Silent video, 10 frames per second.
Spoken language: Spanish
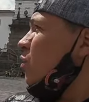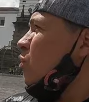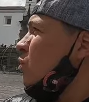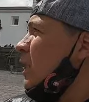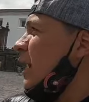
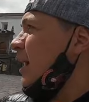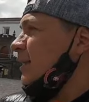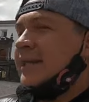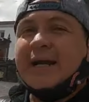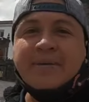una
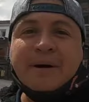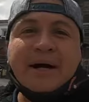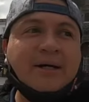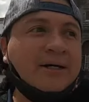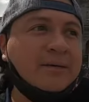
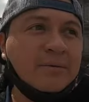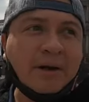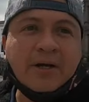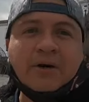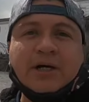tarima, me
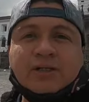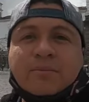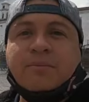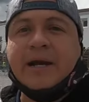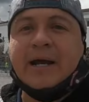imagino que
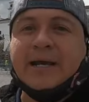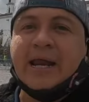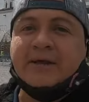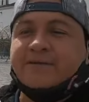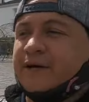son para allá
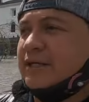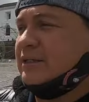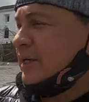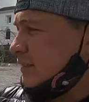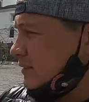las
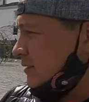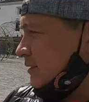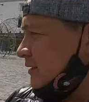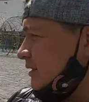fiestas.